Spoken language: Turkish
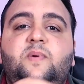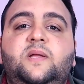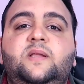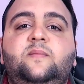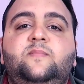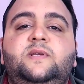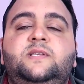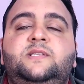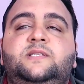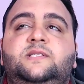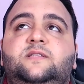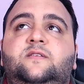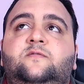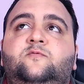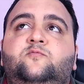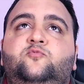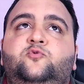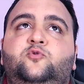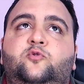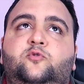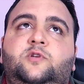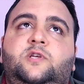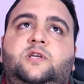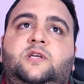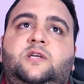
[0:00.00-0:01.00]
Benim ilk sınavım
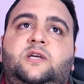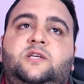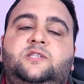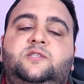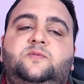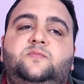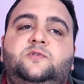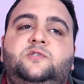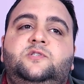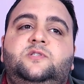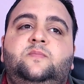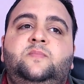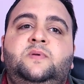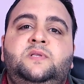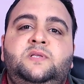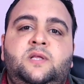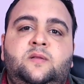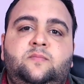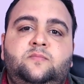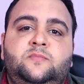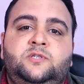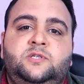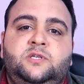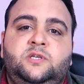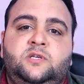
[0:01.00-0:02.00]
çok iyi geçmişti.
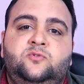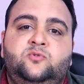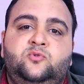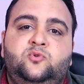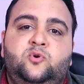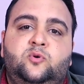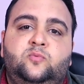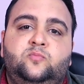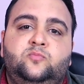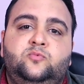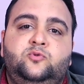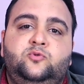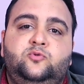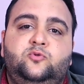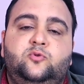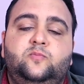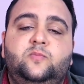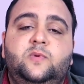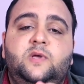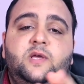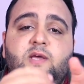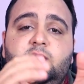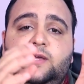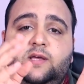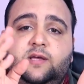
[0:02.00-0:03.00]
1072 ikinci olmuştum.
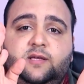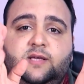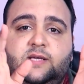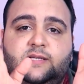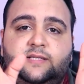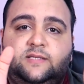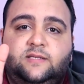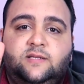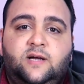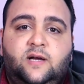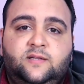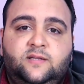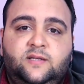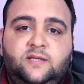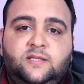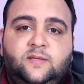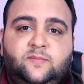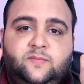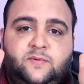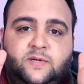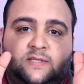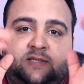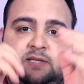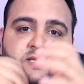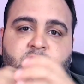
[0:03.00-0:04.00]
Kesin artık
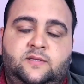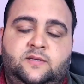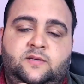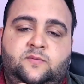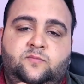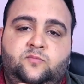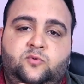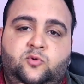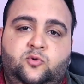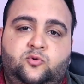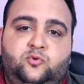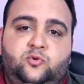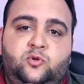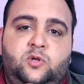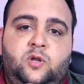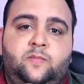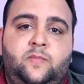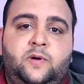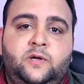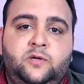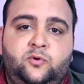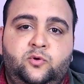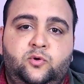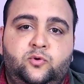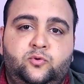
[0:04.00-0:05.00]
tıp kazanırım gözüyle
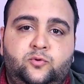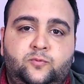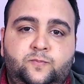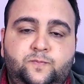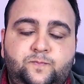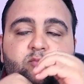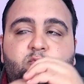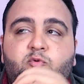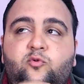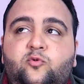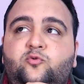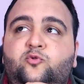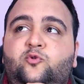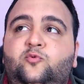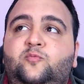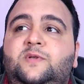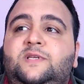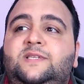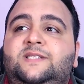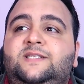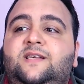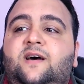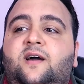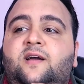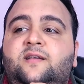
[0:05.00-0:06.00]
bakıyordum. Bulunduğum
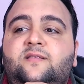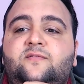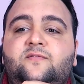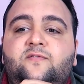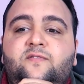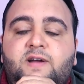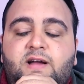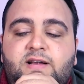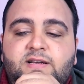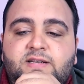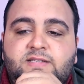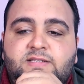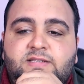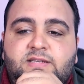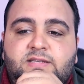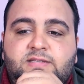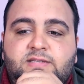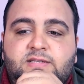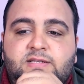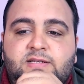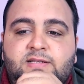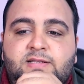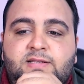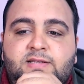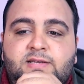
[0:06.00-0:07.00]
lise Aydın Fen
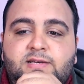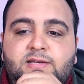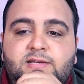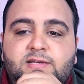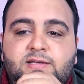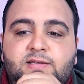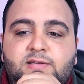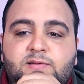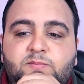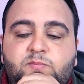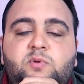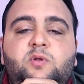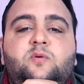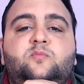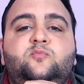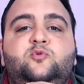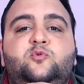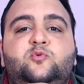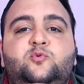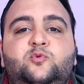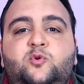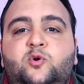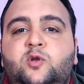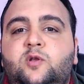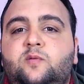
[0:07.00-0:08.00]
Lisesi'ydi. Biliyor
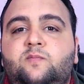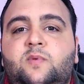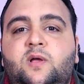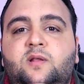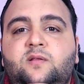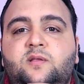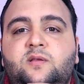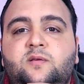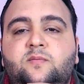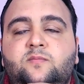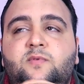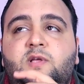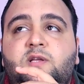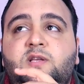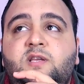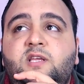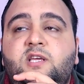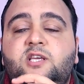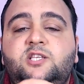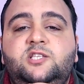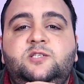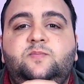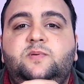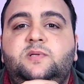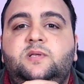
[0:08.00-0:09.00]
musunuz öğretmenlerimden
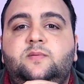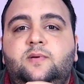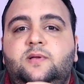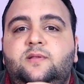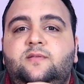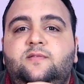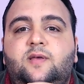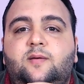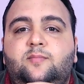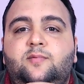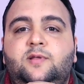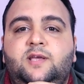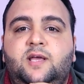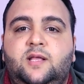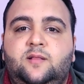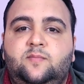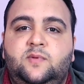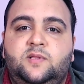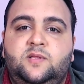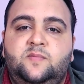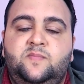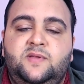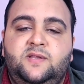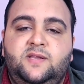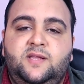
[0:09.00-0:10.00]
hiçbiri beni tebrik
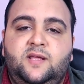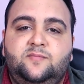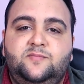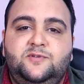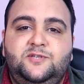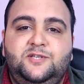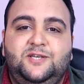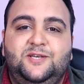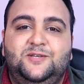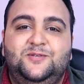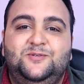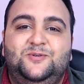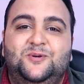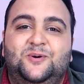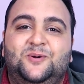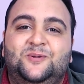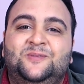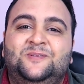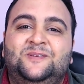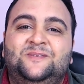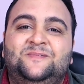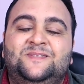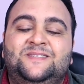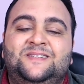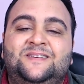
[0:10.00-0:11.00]
etmedi 1072.
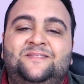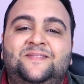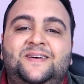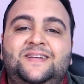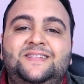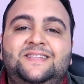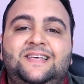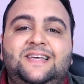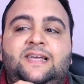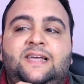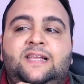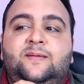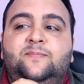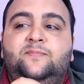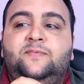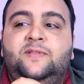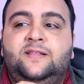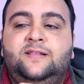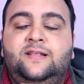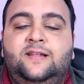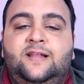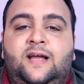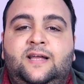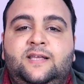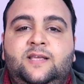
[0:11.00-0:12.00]
olduğum zaman. Gelip
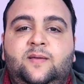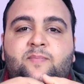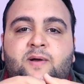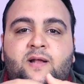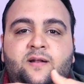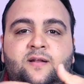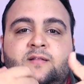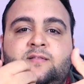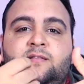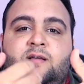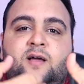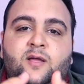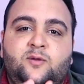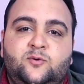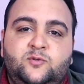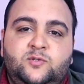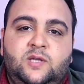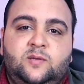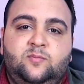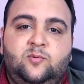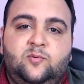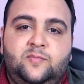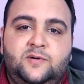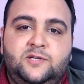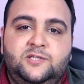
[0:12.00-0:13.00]
dediler ki benden daha
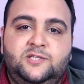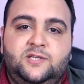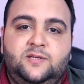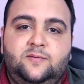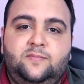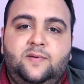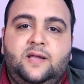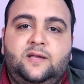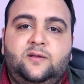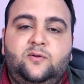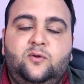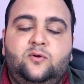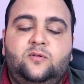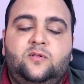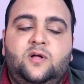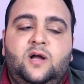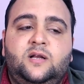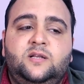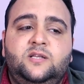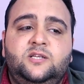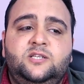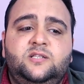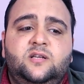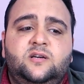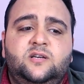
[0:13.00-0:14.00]
yüksek bir başarı
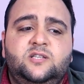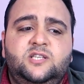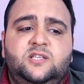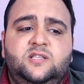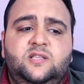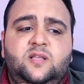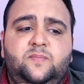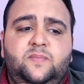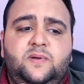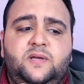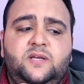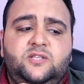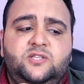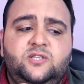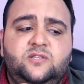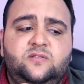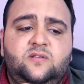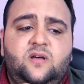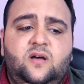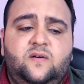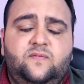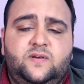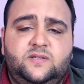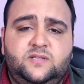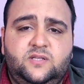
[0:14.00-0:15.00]
bekliyorlardı. İşte Hacettepe için
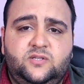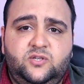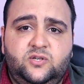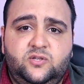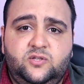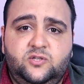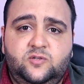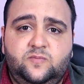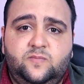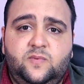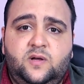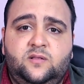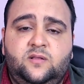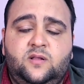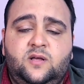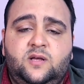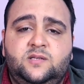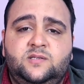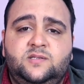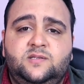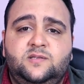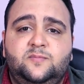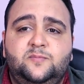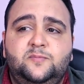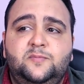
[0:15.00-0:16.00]
daha fazla çalışman
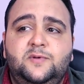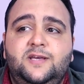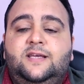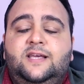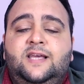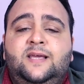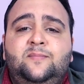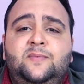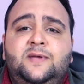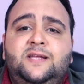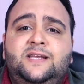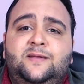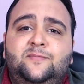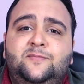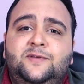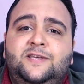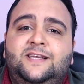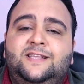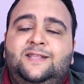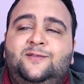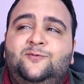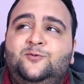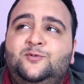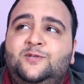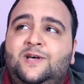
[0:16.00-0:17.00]
lazım. Eminim
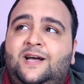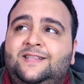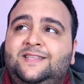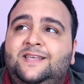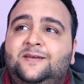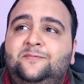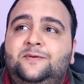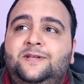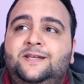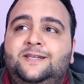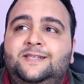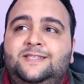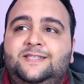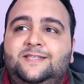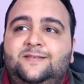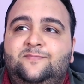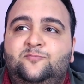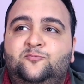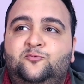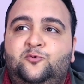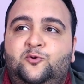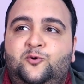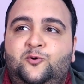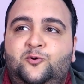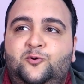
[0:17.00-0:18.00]
ki
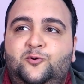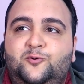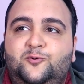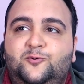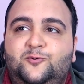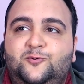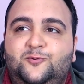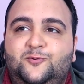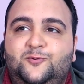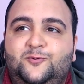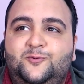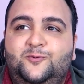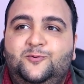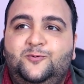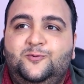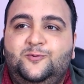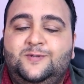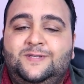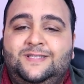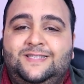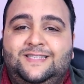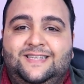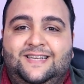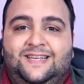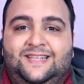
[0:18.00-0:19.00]
düzeltebilirsin bu
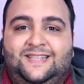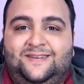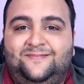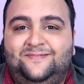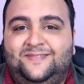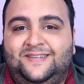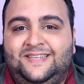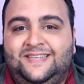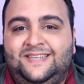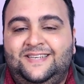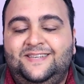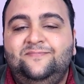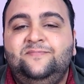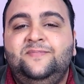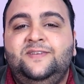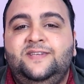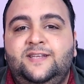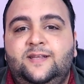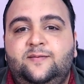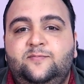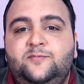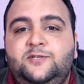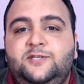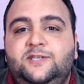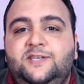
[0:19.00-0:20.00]
sıralamayı
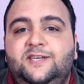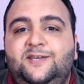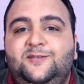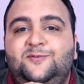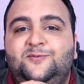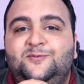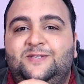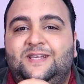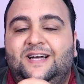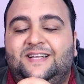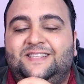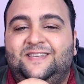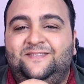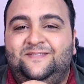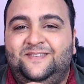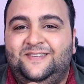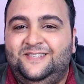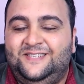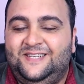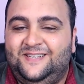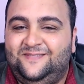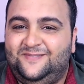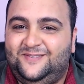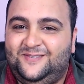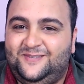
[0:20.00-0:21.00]
1072'ye
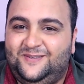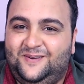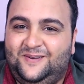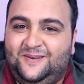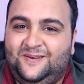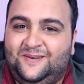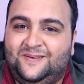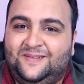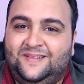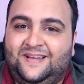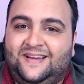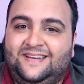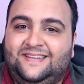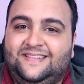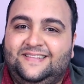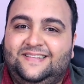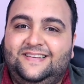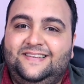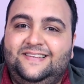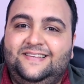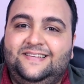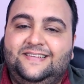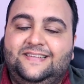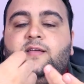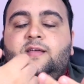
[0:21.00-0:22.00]
düzeltebileceğimi söylüyorlardı.